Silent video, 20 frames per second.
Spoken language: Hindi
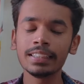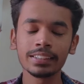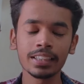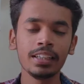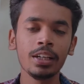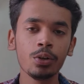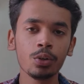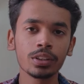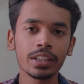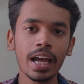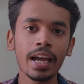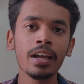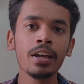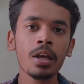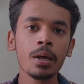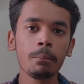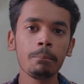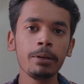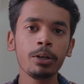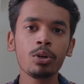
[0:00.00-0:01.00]
इसलिए होता
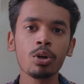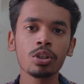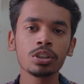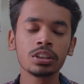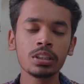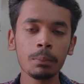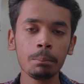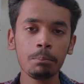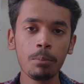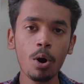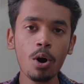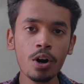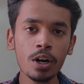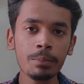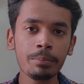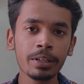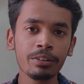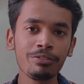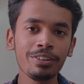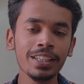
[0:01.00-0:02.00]
है बिकॉज द
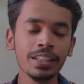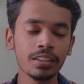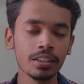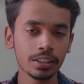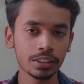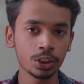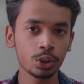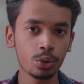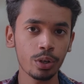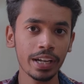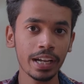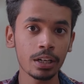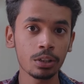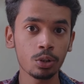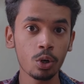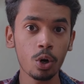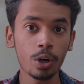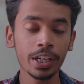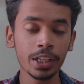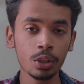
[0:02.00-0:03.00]
बॉन्ड बिटवीन नर्स जो है
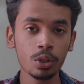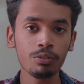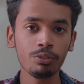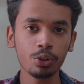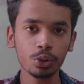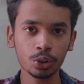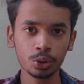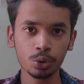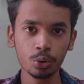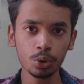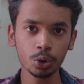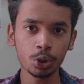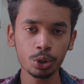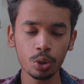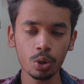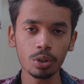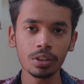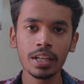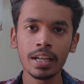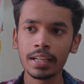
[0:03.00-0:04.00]
एंड ऑडिनो वॉज सो
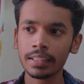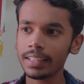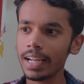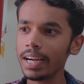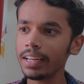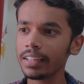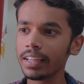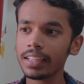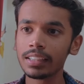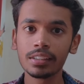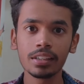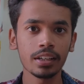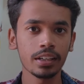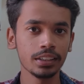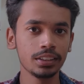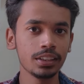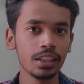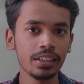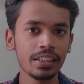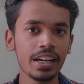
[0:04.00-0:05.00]
स्ट्रॉन्ग दैट इट
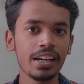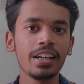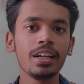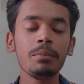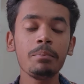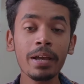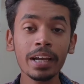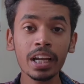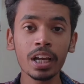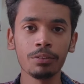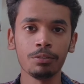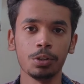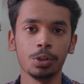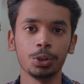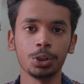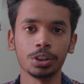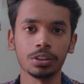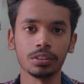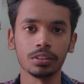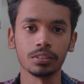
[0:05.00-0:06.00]
रिजल्टेड इन मेगा
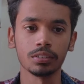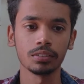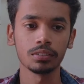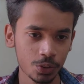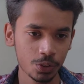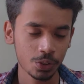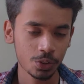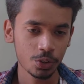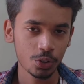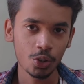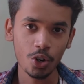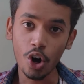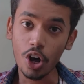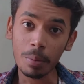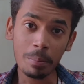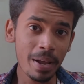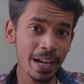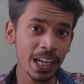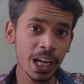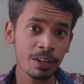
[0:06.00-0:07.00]
एवोल्यूशन
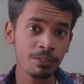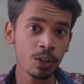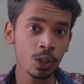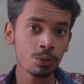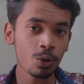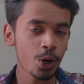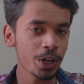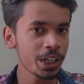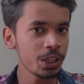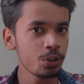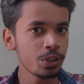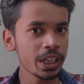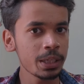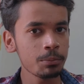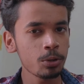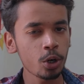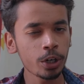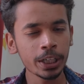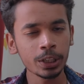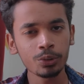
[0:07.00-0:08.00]
और मेगा ऑडिनो
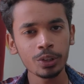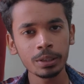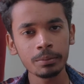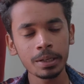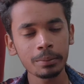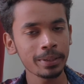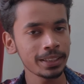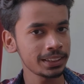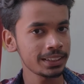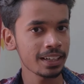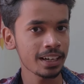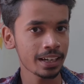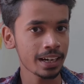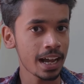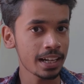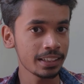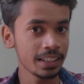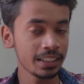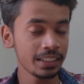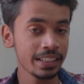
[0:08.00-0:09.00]
टीम रॉकेट को एक बार फिर से
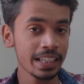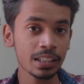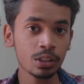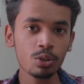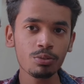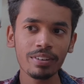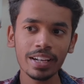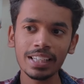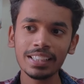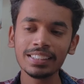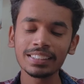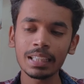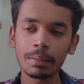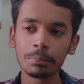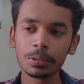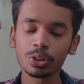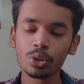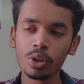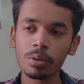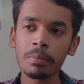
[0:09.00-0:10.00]
हरा देती है तो वेल इस
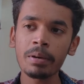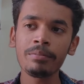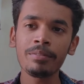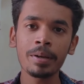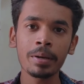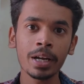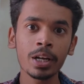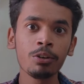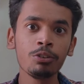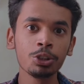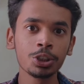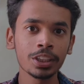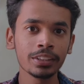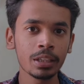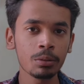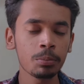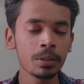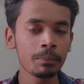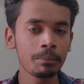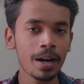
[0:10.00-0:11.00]
एपिसोड में मेगा एवोल्यूशन
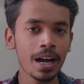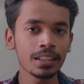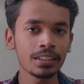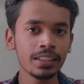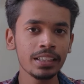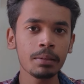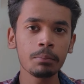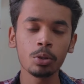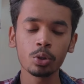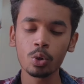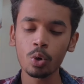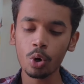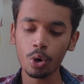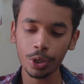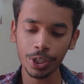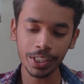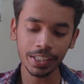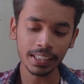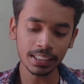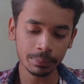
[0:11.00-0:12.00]
ऊपर बात थी हम लोग को
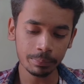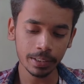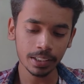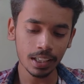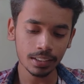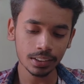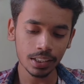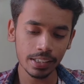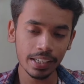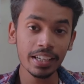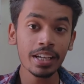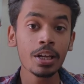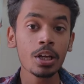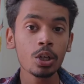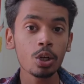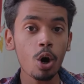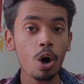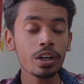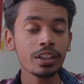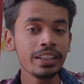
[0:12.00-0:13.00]
और डिटेल्स पता चली
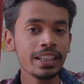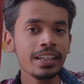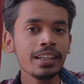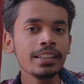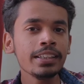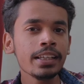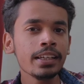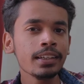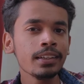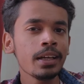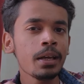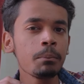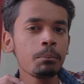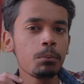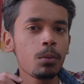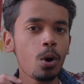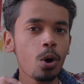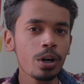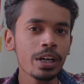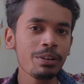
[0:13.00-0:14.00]
और धीरे धीरे ना
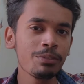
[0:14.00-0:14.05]
बॉन्ड